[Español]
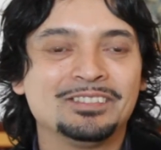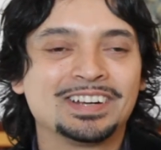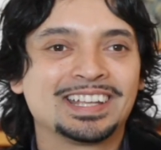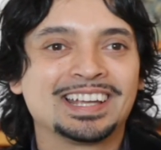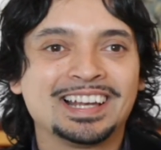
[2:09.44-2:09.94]

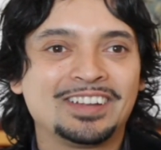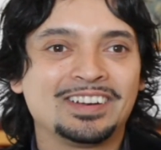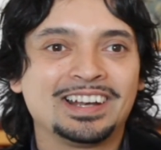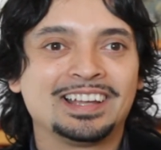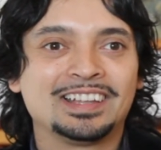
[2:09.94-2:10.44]
Porque
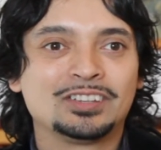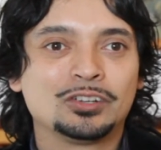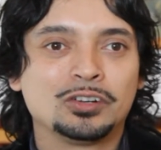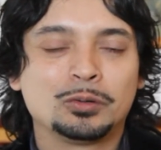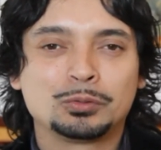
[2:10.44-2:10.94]
claro, la,
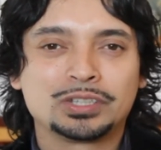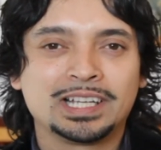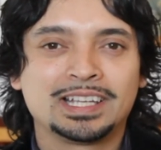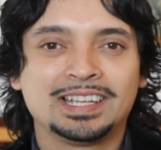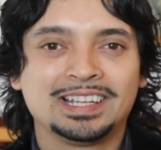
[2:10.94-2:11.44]
esto, los
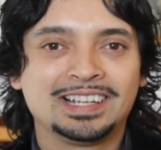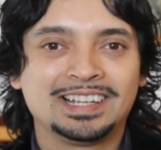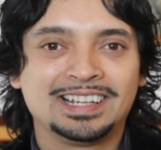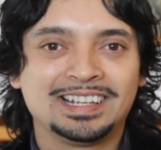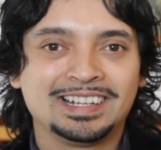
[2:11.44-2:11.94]
potajes,
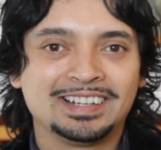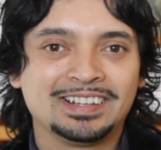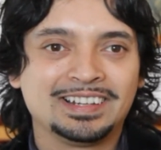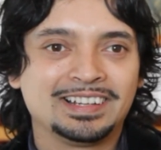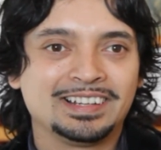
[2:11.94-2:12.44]

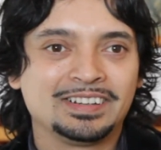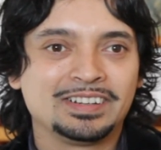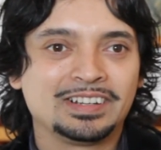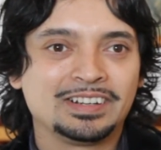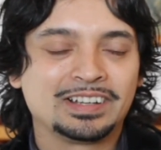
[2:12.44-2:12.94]

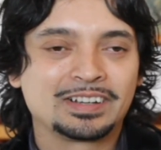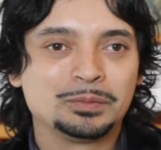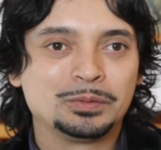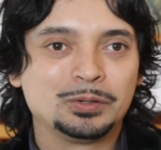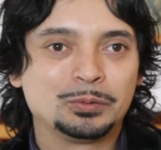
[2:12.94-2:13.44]

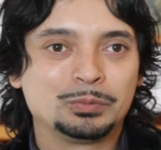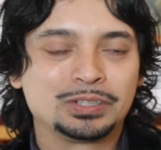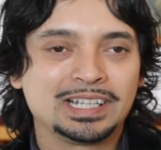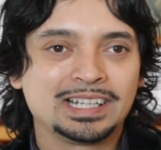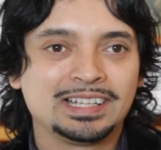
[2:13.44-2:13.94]
los
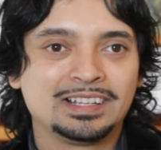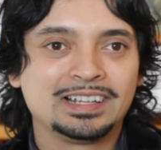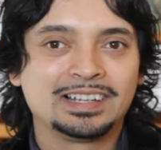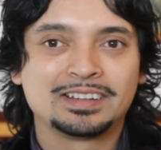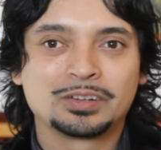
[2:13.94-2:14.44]
potajes,
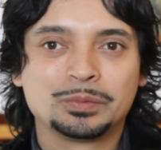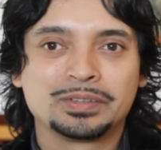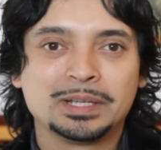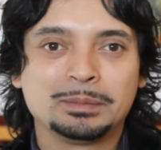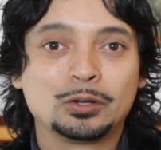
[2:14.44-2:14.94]
¿cómo
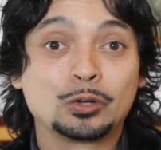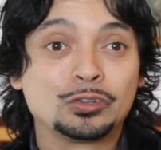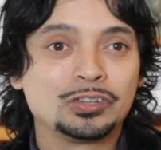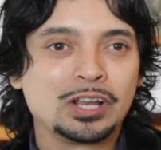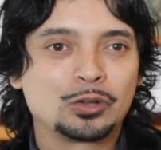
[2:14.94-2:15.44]
se llama? el
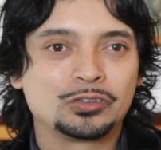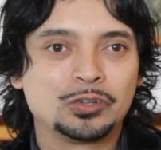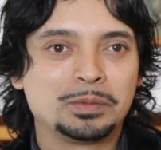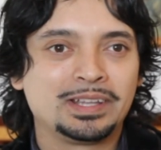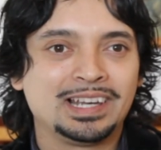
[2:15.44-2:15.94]

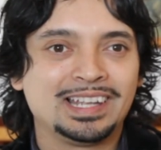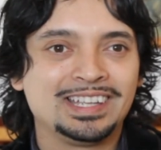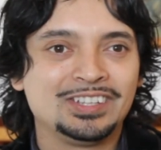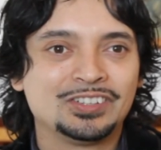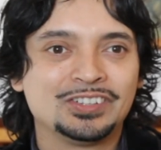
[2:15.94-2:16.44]
cocido
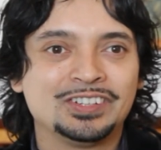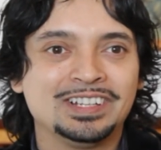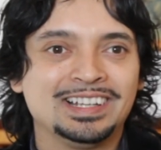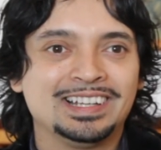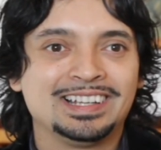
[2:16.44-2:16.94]
madrileño.
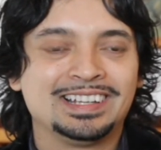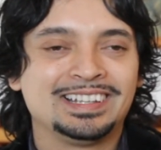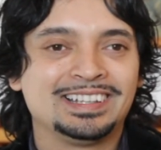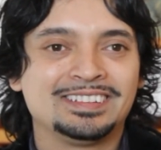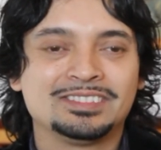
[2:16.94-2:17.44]

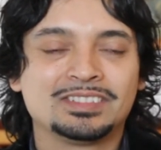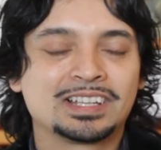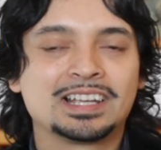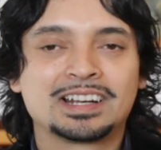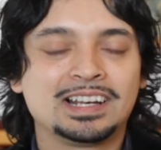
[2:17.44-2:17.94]
Eh, es
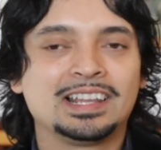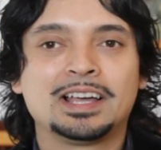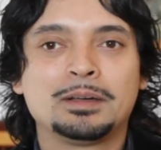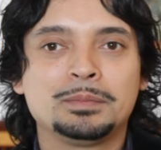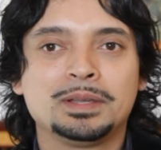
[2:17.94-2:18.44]
que en
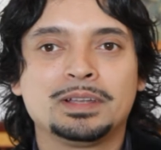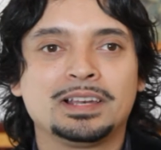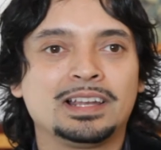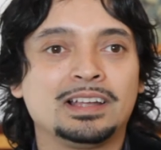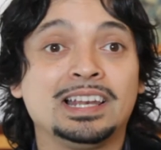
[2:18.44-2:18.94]
realidad a mí,
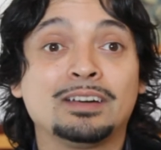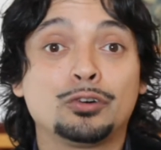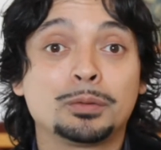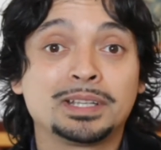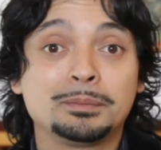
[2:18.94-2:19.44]
y la
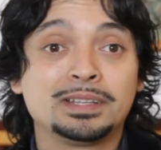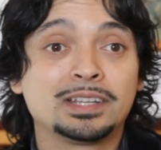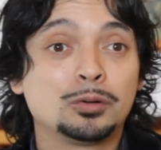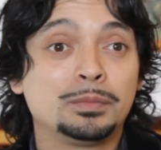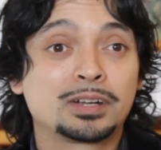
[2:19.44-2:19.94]
forma también
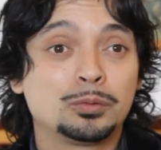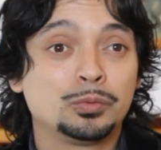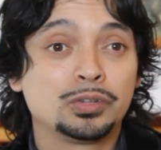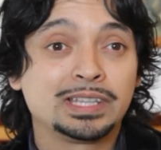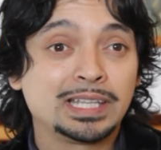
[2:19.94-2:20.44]
de comer
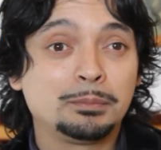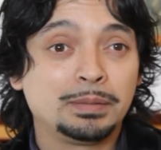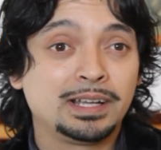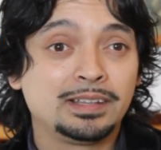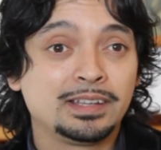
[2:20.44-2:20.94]
como de
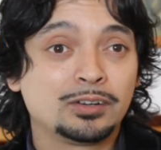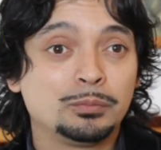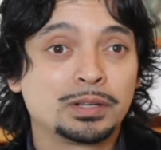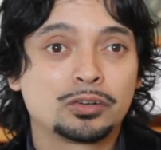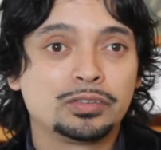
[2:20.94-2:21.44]
tapas, de
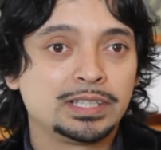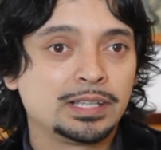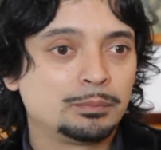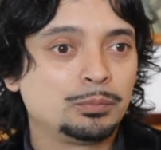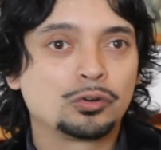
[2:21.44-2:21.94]
comer
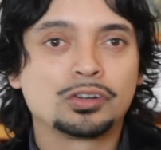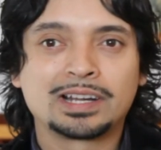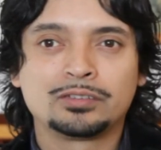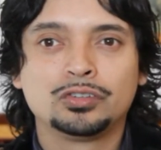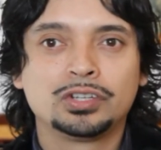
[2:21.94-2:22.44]
cositas de pocos
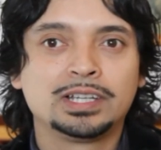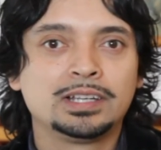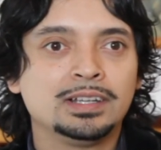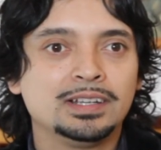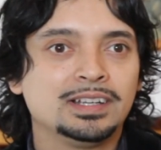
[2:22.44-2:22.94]

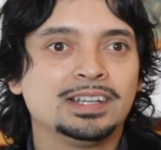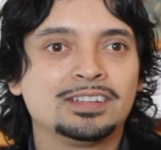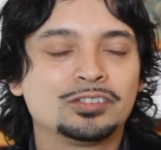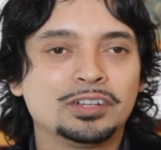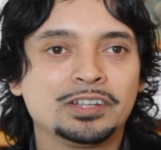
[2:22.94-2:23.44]
raciones,
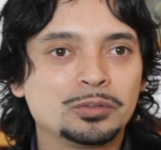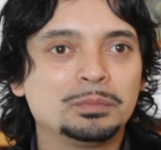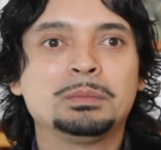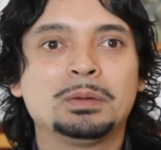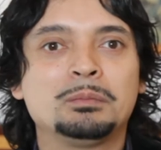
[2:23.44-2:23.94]
eso, eso a
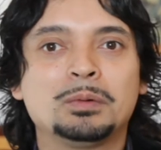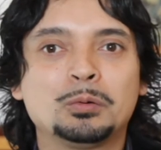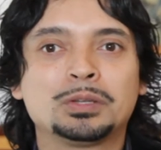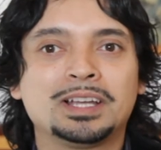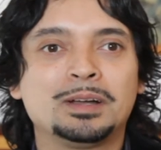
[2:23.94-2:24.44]
mí me,
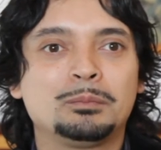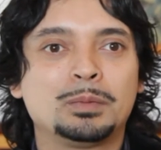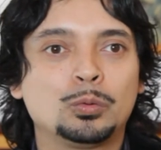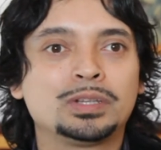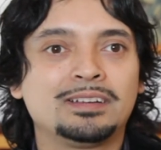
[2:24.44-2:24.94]
gusta,
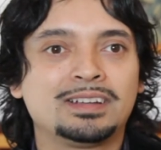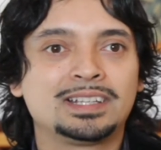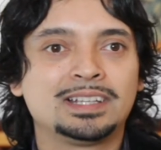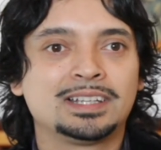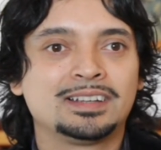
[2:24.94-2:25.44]
me gusta
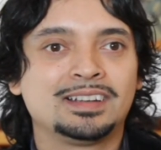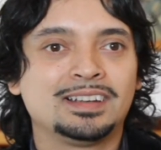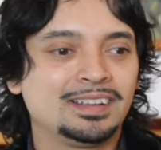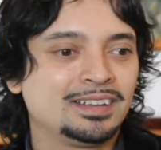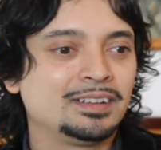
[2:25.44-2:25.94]
bastante.
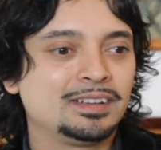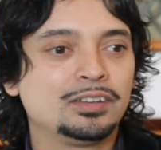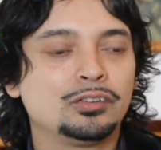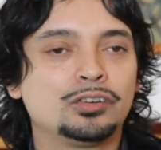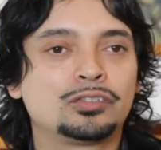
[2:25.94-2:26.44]
Eh, eh,
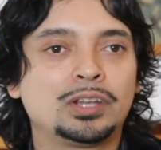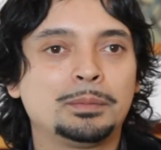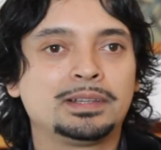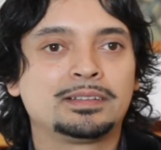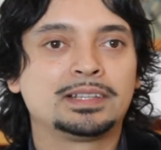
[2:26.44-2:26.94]
no
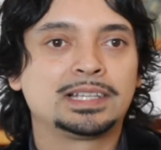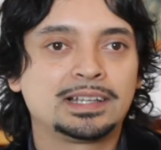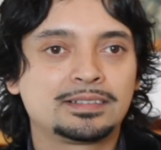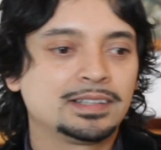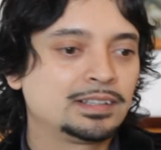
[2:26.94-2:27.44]
solamente
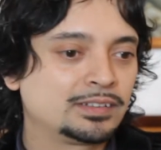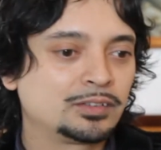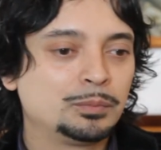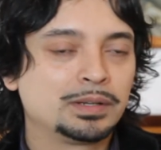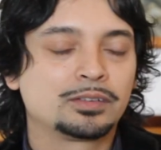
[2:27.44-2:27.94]
sentarse y
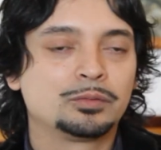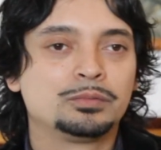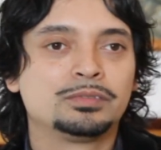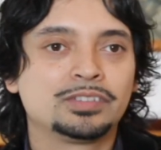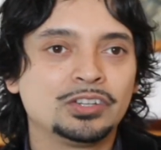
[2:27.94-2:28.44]
comer,
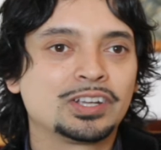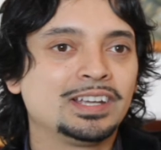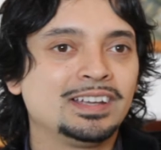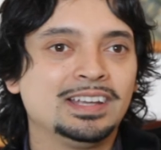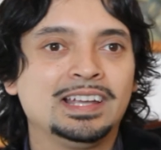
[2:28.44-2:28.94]
sino
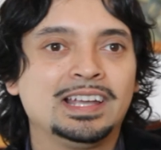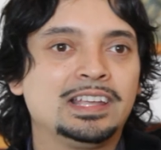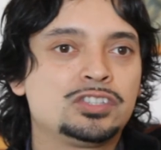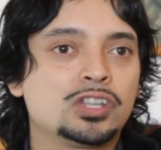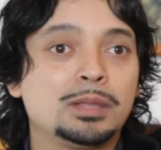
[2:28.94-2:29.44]
que
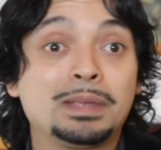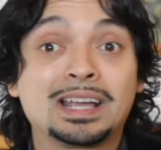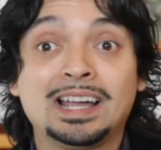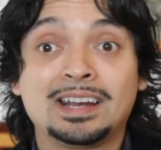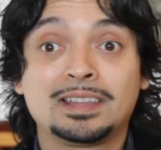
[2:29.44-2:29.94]
el hecho de
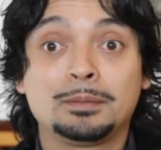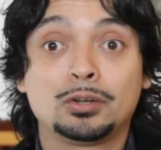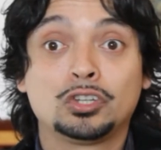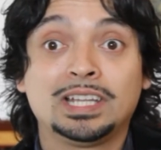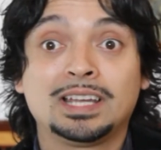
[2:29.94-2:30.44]
picar, de
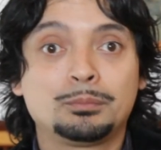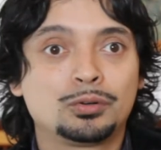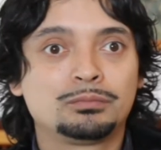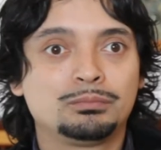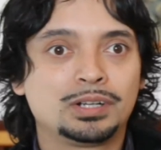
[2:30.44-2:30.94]
picotear
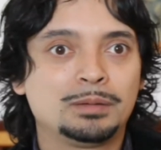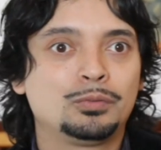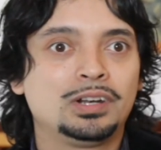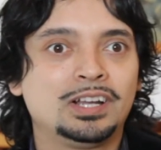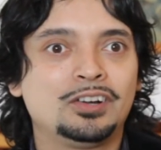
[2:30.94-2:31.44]
por,
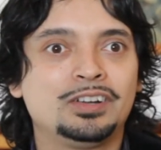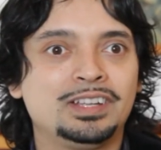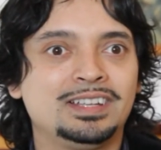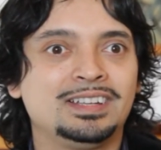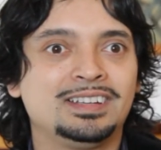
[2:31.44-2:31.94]
ambos lados
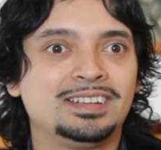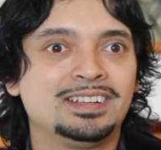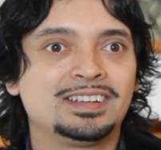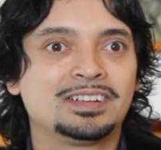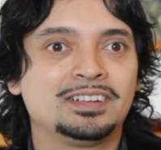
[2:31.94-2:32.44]

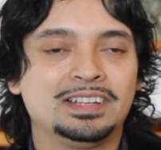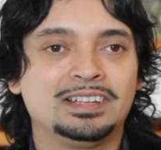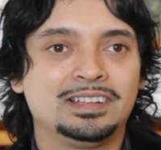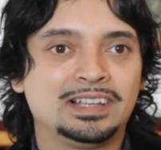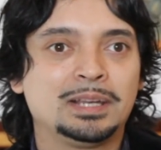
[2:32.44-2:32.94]
y,
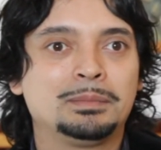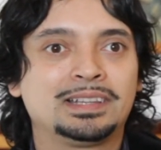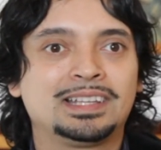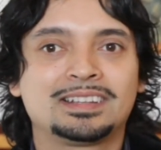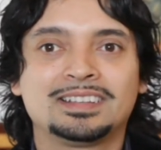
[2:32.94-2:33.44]
y
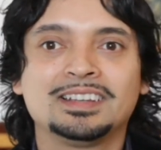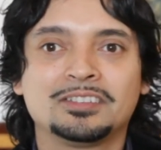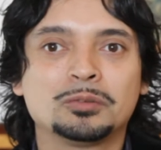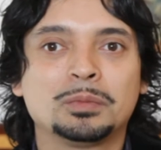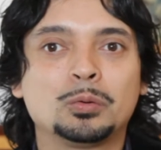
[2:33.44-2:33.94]
alimentarte,
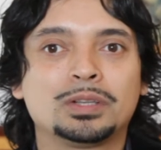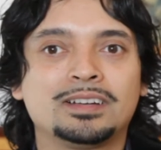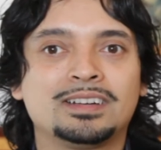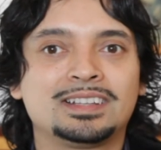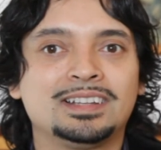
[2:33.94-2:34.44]
eso me
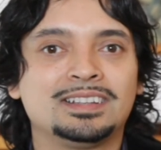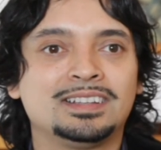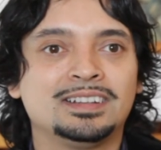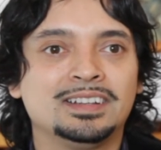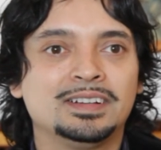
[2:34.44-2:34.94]
gusta
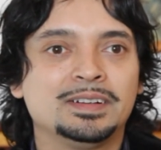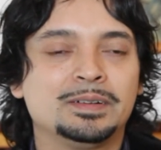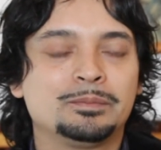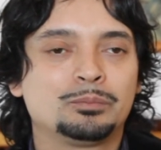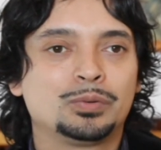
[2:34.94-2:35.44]
bastante.
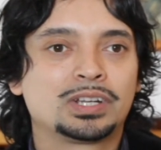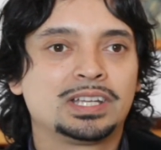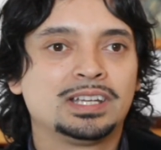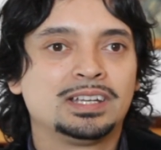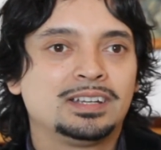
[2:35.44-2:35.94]

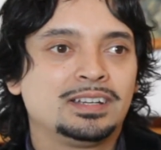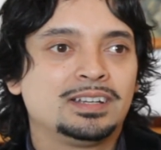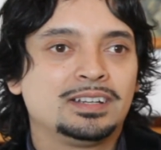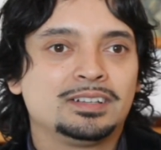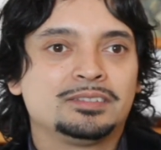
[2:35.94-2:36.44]

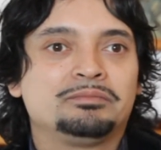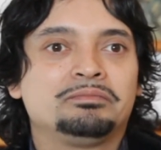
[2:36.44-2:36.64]
Porque